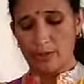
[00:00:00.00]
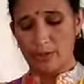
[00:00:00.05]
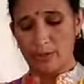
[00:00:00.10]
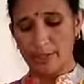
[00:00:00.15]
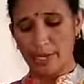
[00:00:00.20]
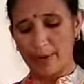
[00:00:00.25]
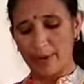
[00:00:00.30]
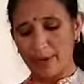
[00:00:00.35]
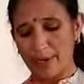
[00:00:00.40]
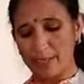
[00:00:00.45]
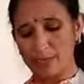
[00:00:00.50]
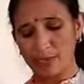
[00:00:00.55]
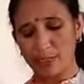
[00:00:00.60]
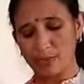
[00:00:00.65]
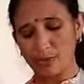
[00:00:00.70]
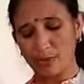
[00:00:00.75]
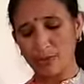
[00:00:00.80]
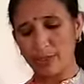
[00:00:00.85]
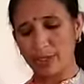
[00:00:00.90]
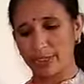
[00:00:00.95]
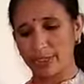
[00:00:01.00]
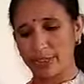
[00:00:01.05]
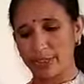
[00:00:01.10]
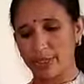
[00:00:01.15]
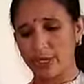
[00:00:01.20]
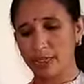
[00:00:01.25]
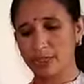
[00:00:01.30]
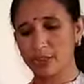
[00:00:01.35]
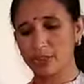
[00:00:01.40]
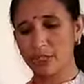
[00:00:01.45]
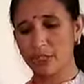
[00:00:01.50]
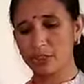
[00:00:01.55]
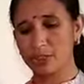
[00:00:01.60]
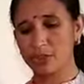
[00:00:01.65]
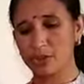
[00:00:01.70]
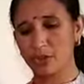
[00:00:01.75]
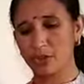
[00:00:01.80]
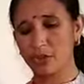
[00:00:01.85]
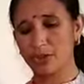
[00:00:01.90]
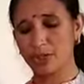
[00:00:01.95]
शाबाशी सुन रही थी अर्थात
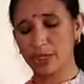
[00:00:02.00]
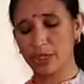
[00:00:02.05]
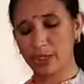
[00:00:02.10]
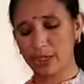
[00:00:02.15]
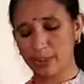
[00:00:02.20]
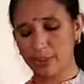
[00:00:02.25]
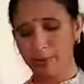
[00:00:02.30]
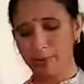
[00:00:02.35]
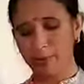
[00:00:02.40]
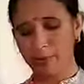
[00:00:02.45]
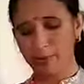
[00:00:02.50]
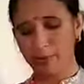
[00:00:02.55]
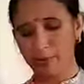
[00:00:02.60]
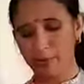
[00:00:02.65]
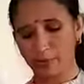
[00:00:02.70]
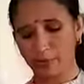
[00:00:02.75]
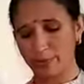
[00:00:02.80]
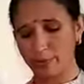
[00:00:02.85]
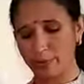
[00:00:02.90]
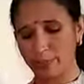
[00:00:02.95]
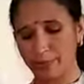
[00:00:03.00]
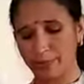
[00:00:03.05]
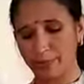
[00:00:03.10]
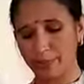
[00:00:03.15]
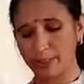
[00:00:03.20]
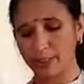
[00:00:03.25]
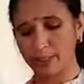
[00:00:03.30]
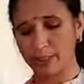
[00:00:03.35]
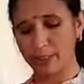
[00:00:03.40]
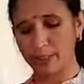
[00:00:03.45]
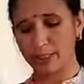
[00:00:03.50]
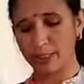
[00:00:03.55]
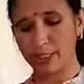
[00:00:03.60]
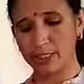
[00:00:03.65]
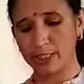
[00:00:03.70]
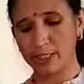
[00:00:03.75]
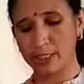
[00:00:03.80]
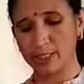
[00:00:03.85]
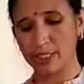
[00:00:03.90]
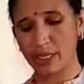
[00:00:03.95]
श्रोतागण को नहीं पता था
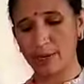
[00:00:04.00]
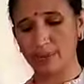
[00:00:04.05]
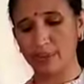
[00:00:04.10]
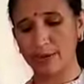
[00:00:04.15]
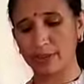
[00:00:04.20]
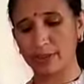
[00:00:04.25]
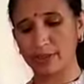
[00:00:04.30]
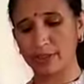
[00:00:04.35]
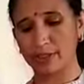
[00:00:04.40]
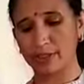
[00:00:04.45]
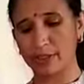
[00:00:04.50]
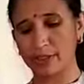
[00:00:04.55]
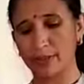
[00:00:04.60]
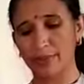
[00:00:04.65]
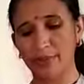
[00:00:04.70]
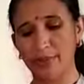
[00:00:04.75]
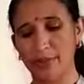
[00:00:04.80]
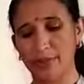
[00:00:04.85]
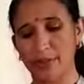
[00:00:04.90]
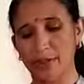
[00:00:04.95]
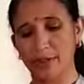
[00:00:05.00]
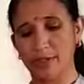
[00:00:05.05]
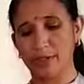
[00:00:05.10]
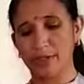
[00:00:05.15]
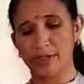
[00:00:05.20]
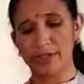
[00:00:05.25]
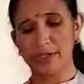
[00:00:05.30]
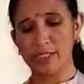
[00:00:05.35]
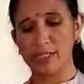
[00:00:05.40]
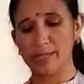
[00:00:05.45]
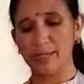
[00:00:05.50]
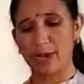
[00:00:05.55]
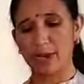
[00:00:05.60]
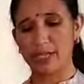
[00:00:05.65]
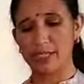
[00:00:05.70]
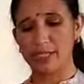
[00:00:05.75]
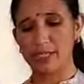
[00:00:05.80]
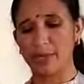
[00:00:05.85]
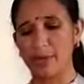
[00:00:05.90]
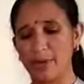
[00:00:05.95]
कि जिस अभिव्यक्ति जिस
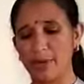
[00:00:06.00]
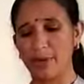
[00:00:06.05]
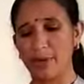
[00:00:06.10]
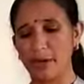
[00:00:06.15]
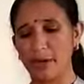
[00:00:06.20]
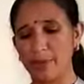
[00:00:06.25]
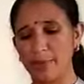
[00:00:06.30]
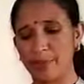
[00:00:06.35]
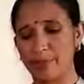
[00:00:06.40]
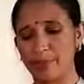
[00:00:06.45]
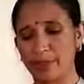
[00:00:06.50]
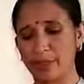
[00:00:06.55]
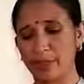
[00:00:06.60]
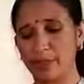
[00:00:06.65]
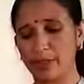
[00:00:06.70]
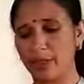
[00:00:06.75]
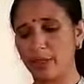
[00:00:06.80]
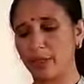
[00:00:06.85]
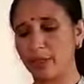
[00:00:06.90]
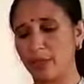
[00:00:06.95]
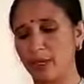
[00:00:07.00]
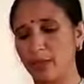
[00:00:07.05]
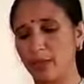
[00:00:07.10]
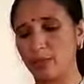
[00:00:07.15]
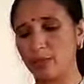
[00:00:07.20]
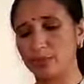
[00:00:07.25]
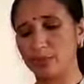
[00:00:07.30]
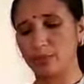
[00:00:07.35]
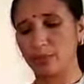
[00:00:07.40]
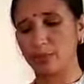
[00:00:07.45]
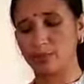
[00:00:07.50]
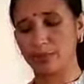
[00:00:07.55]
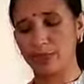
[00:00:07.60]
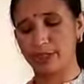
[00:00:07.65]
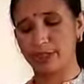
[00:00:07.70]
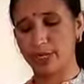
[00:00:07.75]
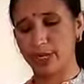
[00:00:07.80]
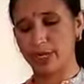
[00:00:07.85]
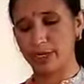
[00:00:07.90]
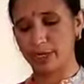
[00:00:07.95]
भाषा में मैं अभिव्यक्ति कर रहा हूँ उसका मुझे
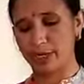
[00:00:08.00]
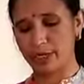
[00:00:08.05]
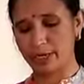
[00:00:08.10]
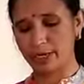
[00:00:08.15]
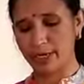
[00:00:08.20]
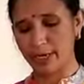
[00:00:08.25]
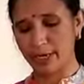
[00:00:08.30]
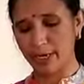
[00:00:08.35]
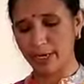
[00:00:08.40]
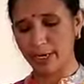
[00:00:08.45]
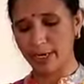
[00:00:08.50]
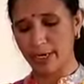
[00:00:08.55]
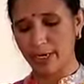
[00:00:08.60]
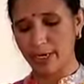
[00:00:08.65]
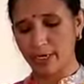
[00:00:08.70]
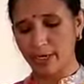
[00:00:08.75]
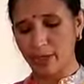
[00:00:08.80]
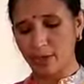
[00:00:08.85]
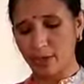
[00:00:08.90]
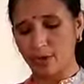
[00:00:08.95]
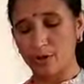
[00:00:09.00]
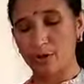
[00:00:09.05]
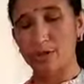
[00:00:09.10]
ज्ञान नहीं है और